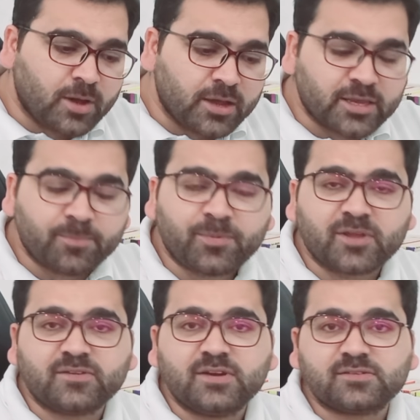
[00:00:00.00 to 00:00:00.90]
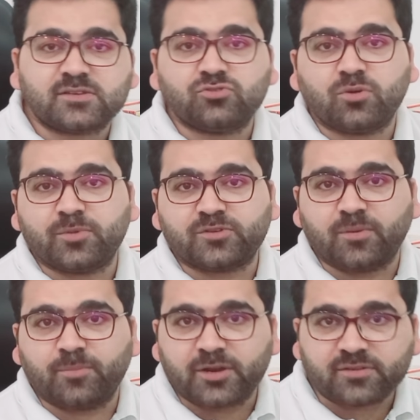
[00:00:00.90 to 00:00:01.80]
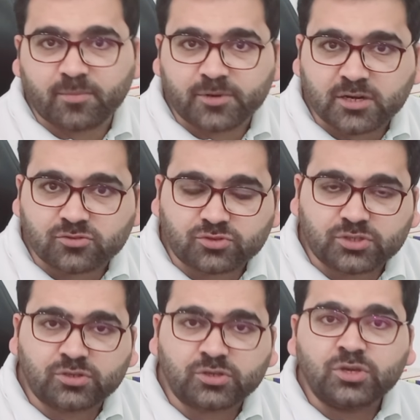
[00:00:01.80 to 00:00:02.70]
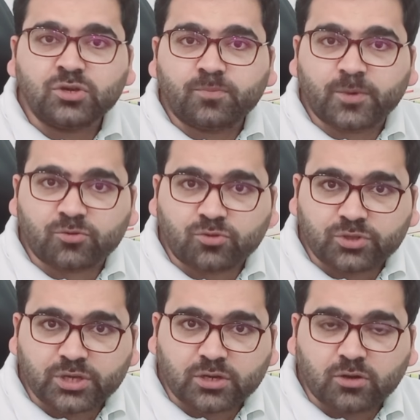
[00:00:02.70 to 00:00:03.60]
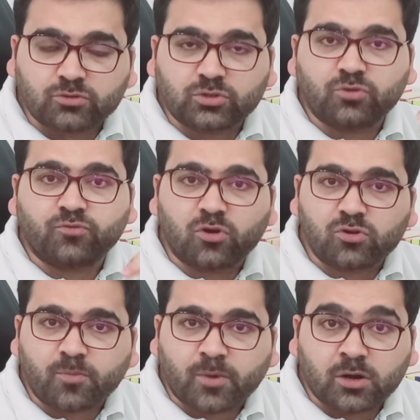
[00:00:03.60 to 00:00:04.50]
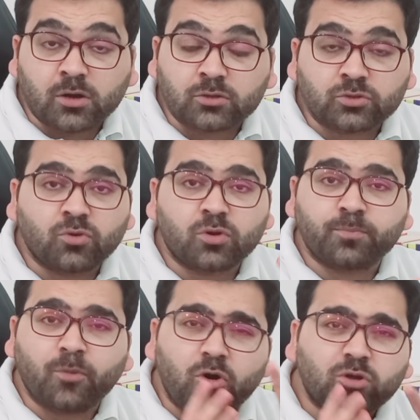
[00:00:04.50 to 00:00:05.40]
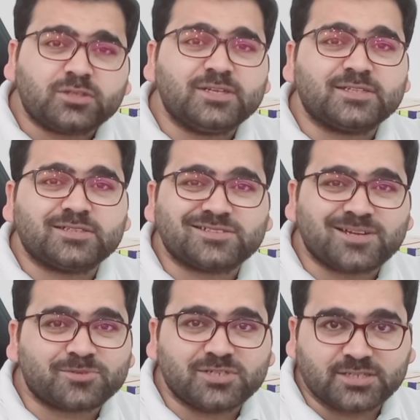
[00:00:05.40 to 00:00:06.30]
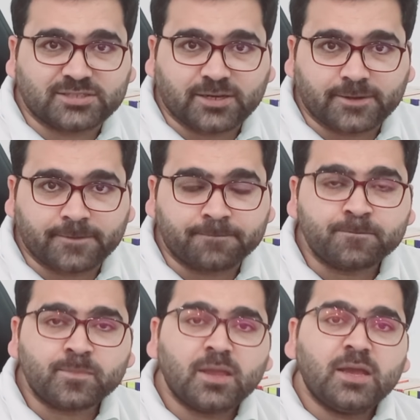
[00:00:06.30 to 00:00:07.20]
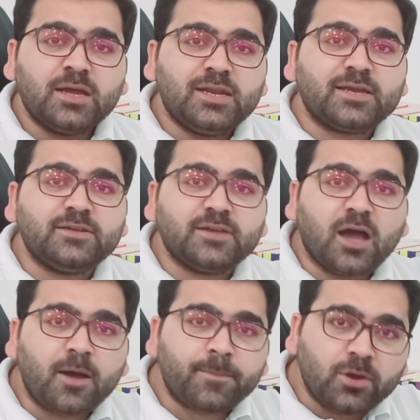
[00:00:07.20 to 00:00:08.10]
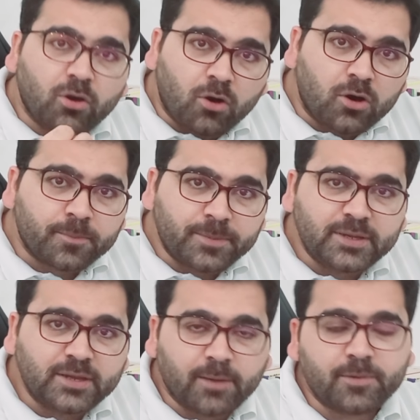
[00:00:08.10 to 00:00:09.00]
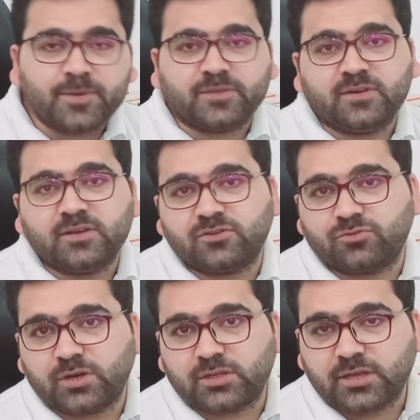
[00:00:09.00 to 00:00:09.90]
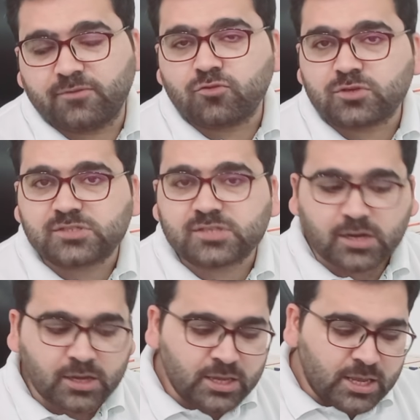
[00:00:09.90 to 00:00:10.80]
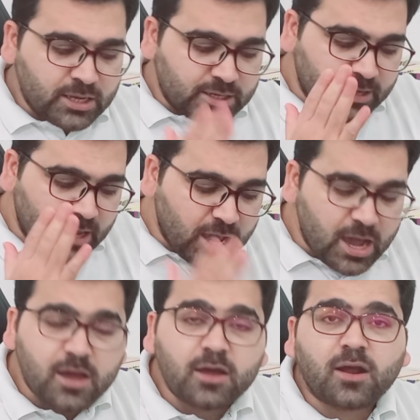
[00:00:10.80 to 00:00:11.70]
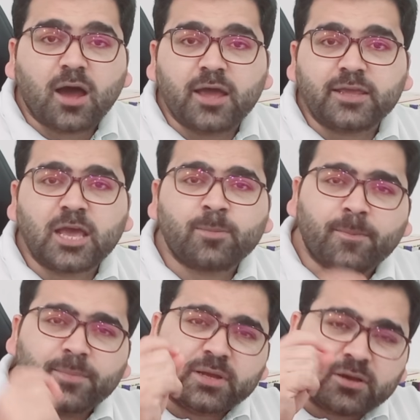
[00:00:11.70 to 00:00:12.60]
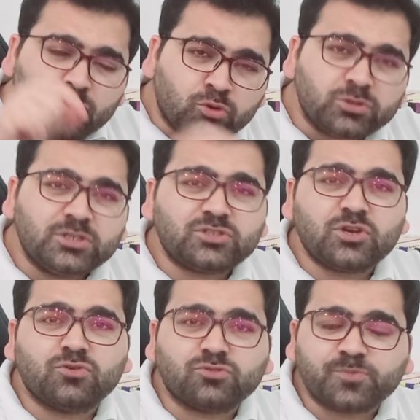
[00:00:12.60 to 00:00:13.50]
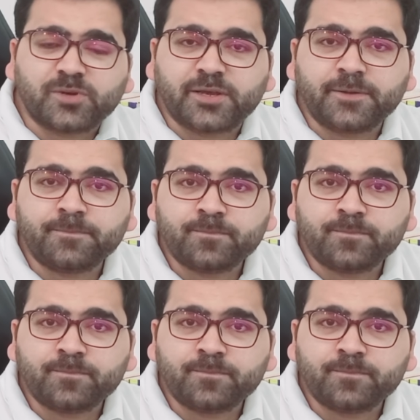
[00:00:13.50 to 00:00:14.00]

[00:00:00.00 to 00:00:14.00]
आई कैप प्रेजिडेंट्स की जो हम हमारे सेमिनार्स होते हैं मैं उनको देख रहा होता हूँ फॉलोअप कर रहा होता हूँ और बहुत ही अच्छे स्टेप्स लिए जा रहे हैं लेकिन यहाँ पे और भी यहाँ पे बेहतरी की ज़रूरत है वो किस तरह कि अगर आई कैप अपने खुद इंस्टीट्यूट्स बनाए